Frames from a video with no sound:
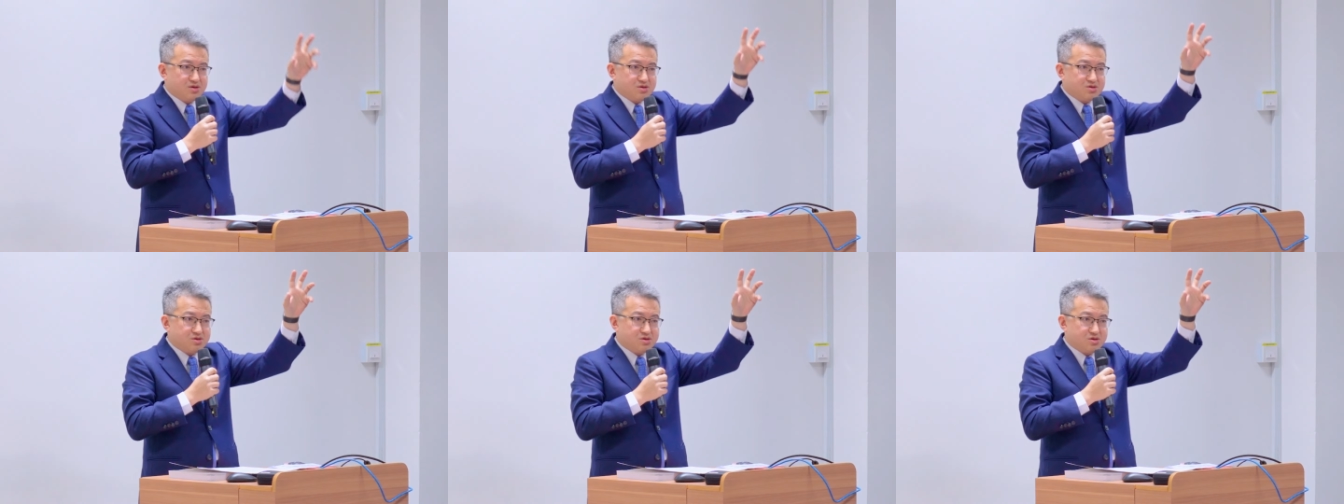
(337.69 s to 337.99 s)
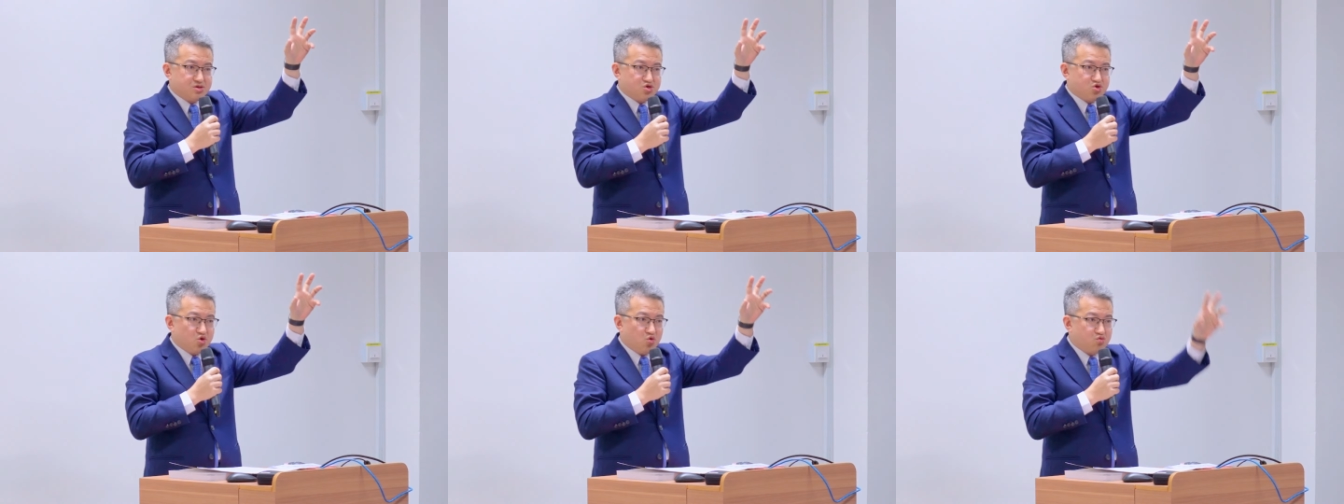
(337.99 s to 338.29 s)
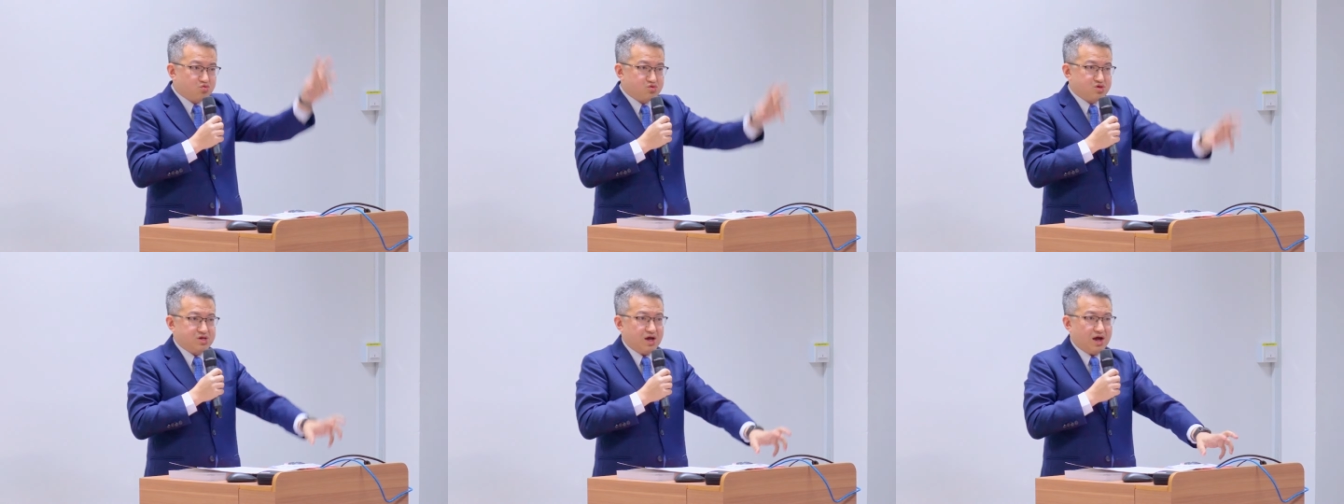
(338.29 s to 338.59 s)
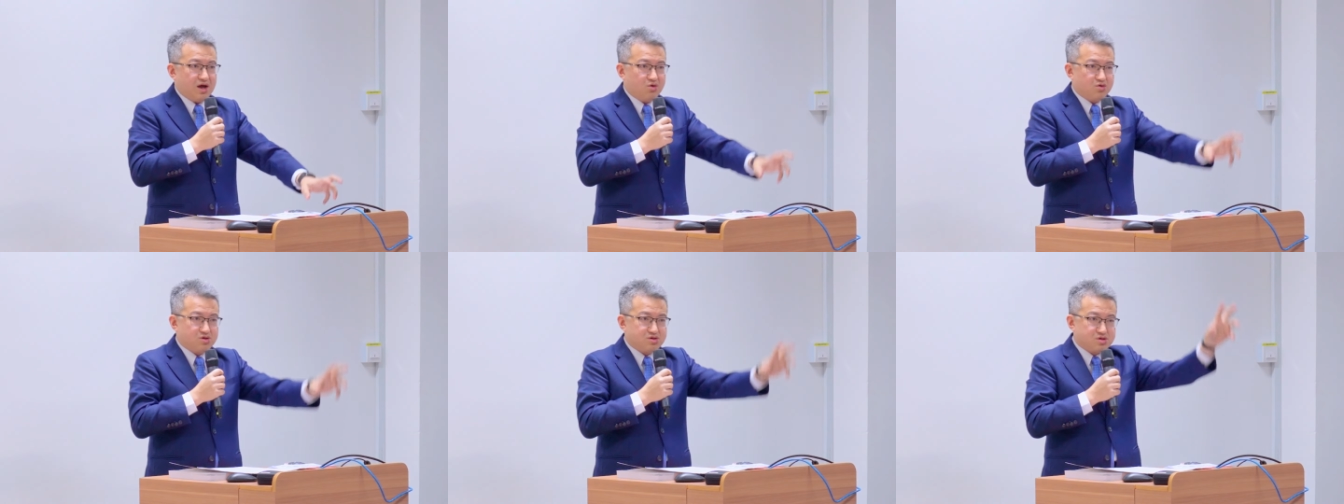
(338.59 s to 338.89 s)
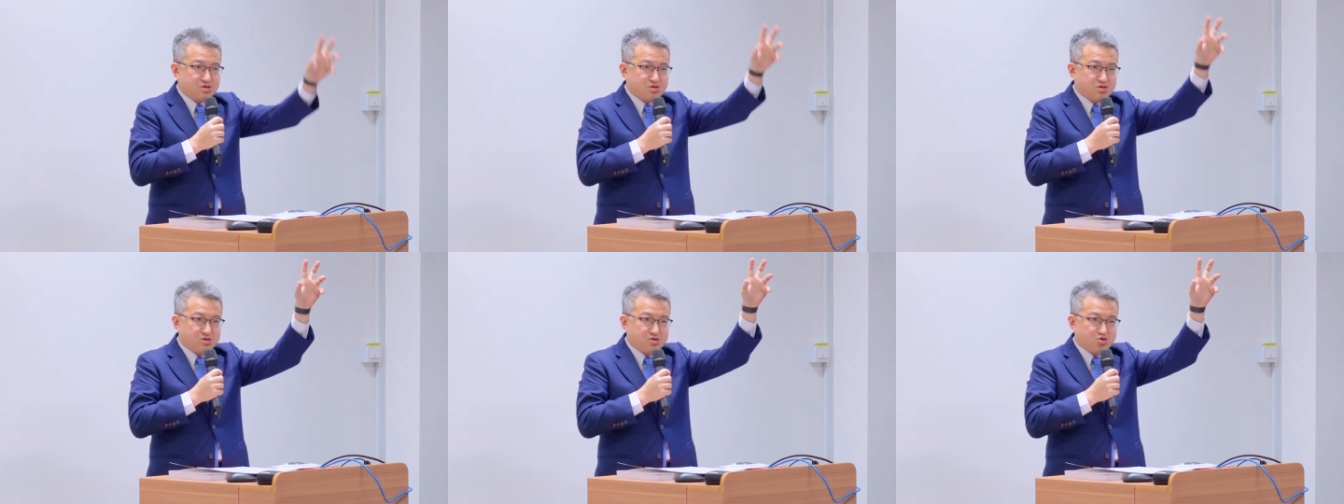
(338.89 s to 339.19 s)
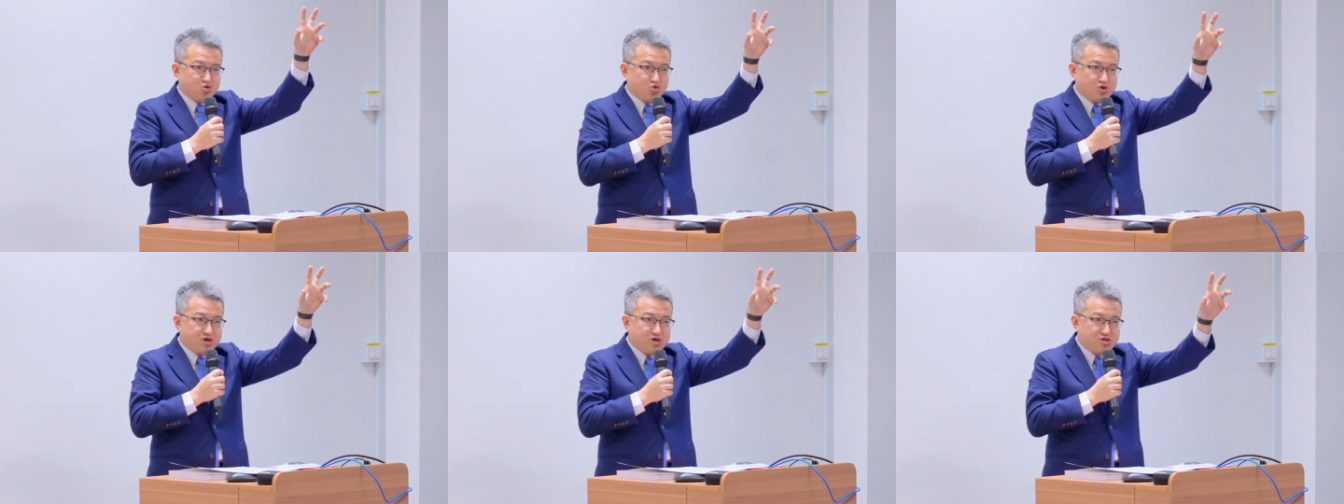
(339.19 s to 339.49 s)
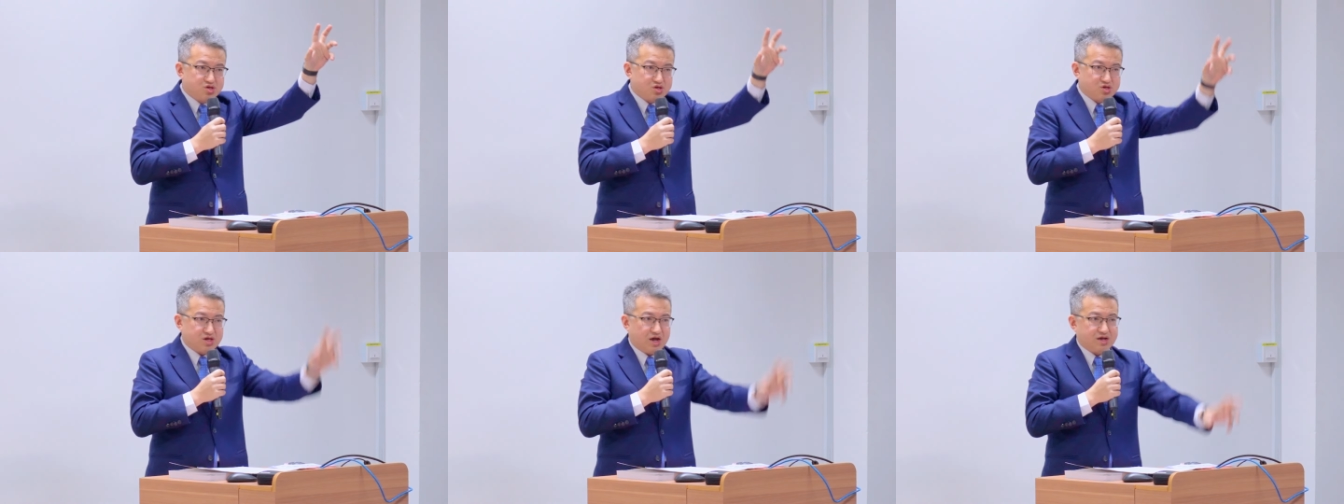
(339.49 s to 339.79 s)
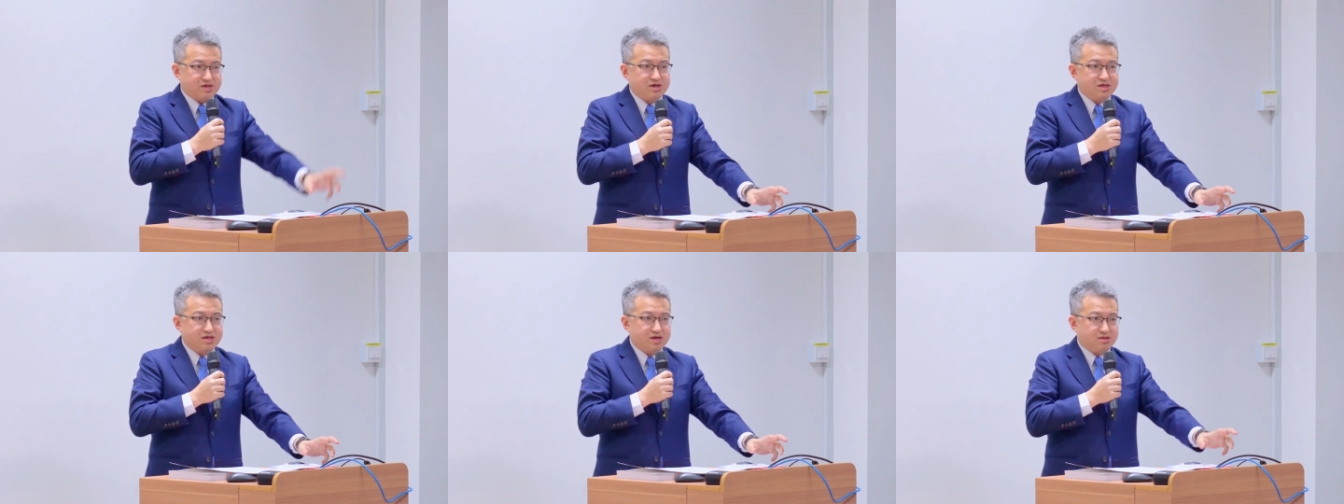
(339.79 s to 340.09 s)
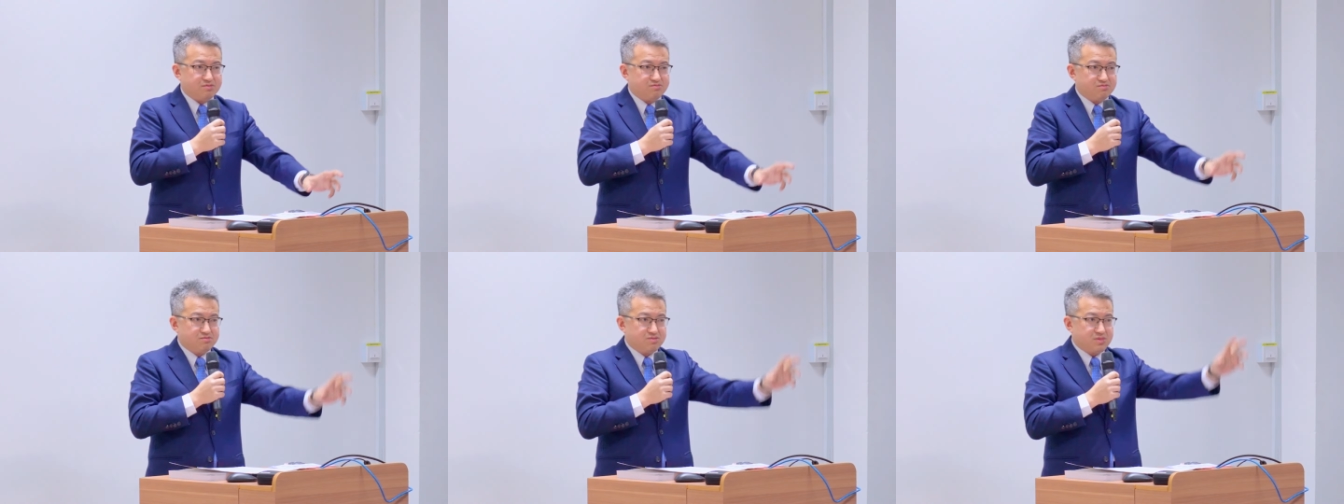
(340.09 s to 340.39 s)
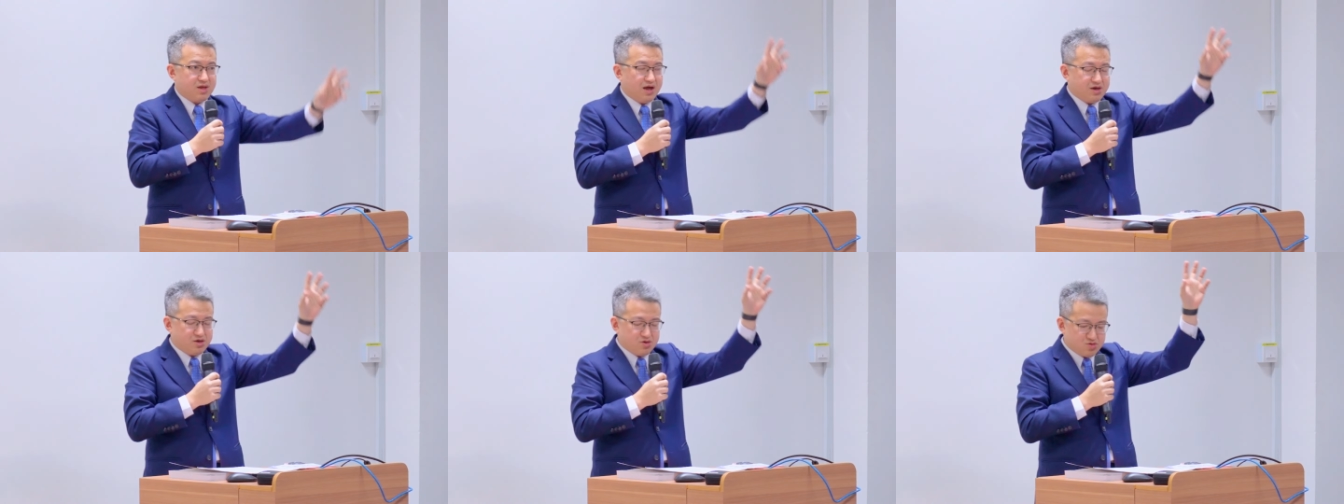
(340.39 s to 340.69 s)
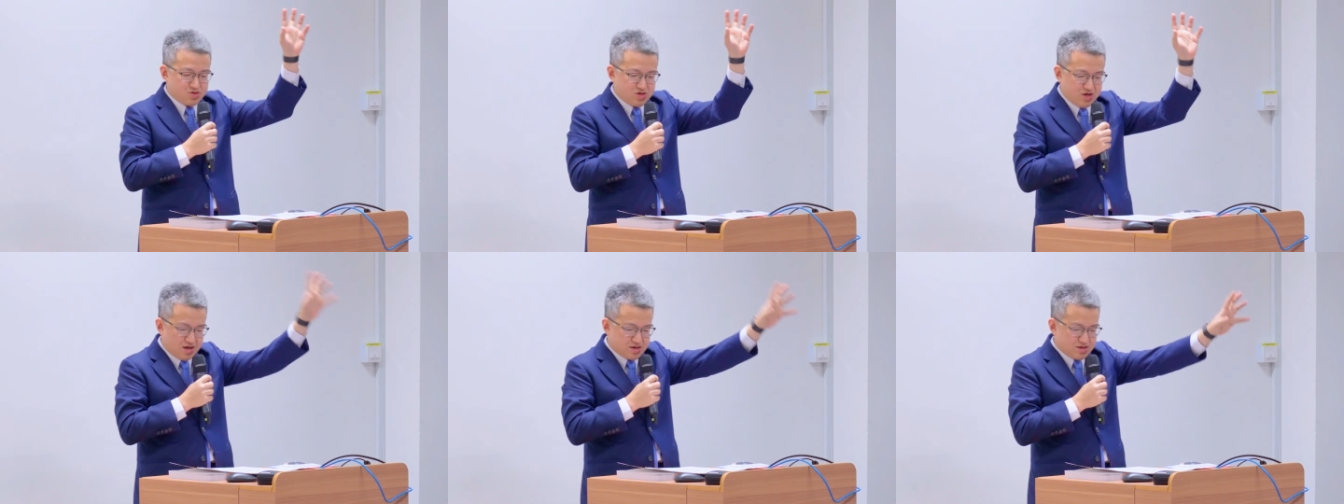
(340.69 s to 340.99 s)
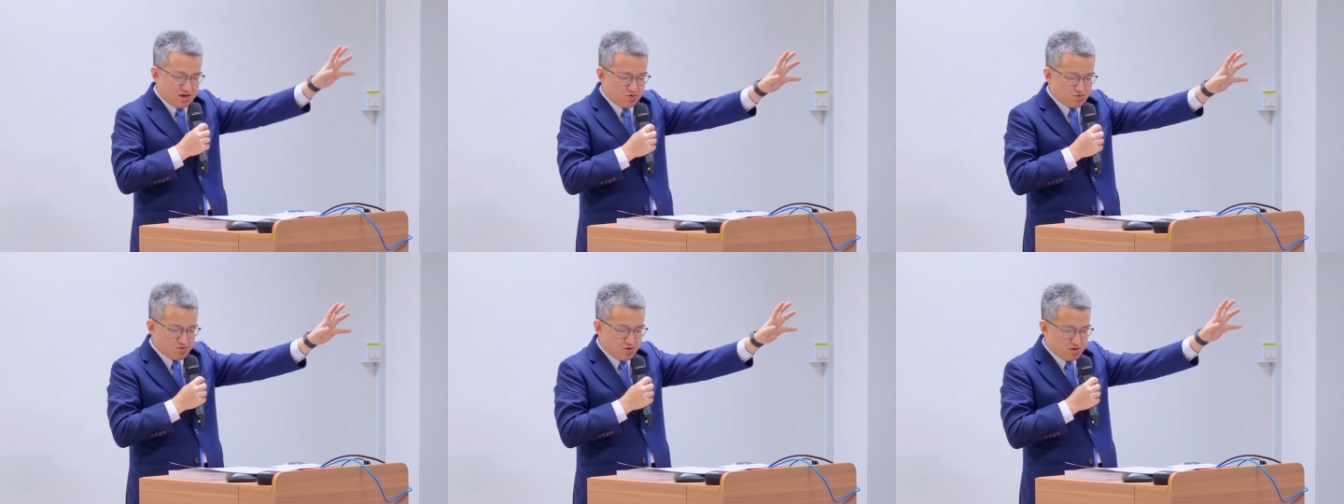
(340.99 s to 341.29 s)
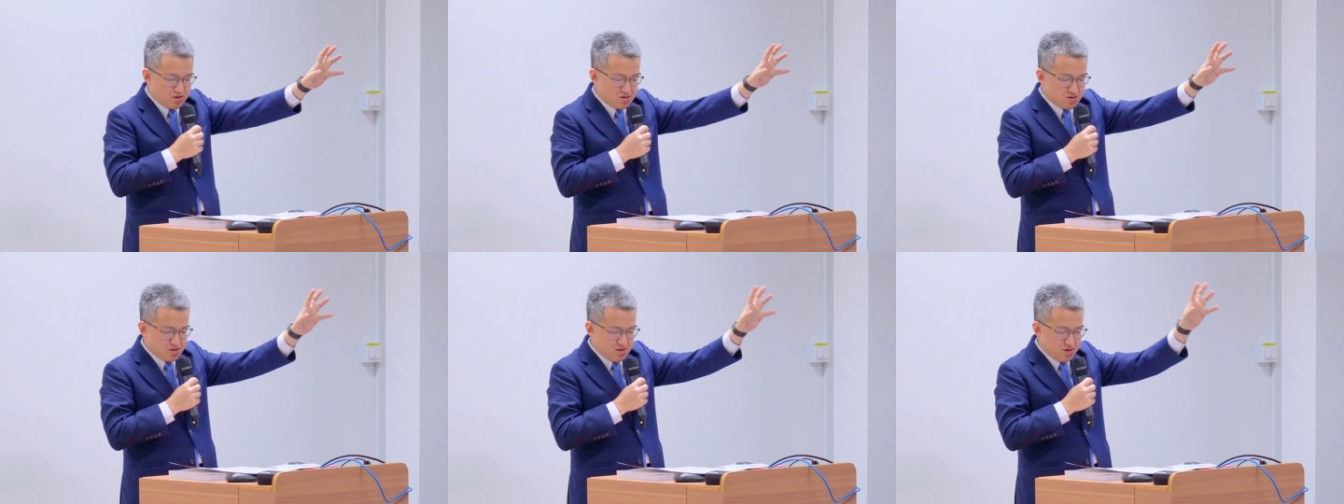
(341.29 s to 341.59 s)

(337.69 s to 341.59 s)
是纵向或者是垂直产业链，它有橡胶园，